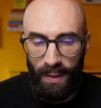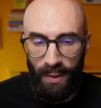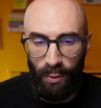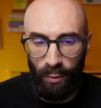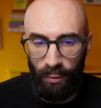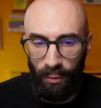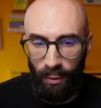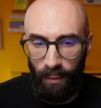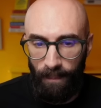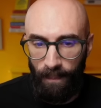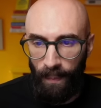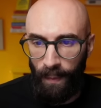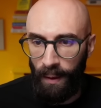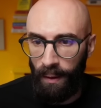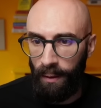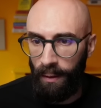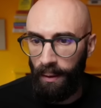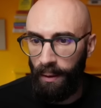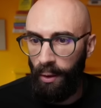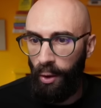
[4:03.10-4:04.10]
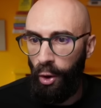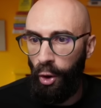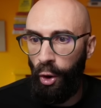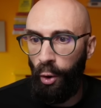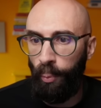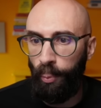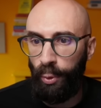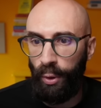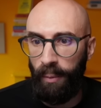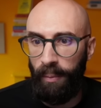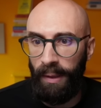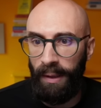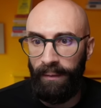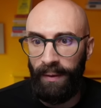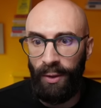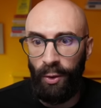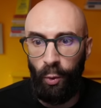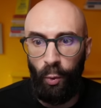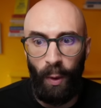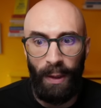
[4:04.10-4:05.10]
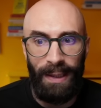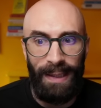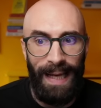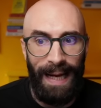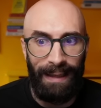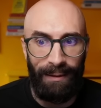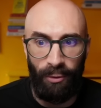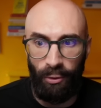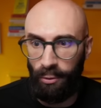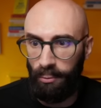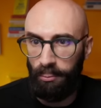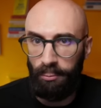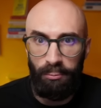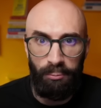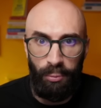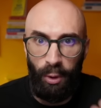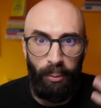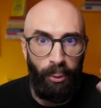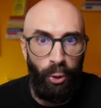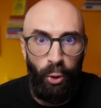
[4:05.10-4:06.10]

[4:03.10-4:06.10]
sotto, oppure me le vedo qua di lato, proprio